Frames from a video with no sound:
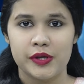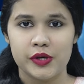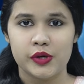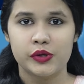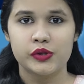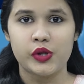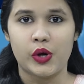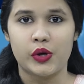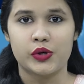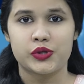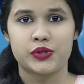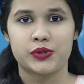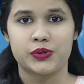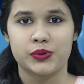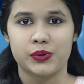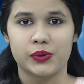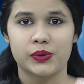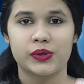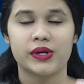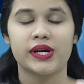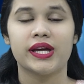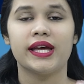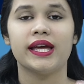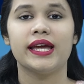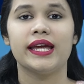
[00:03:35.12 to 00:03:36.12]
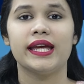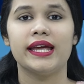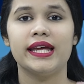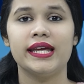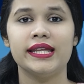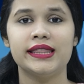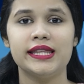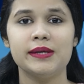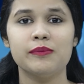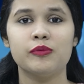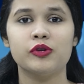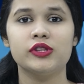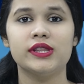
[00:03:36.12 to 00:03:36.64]
প্রিয় দর্শক
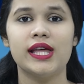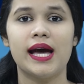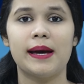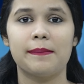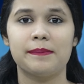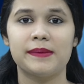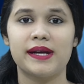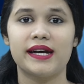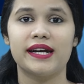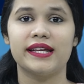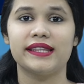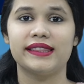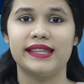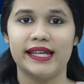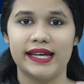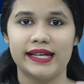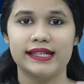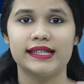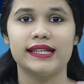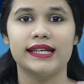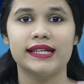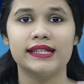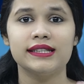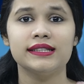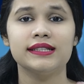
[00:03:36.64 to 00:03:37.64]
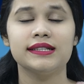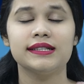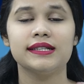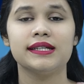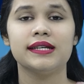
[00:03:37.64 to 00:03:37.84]
ইতিমধ্যে আপনারা দেখলেন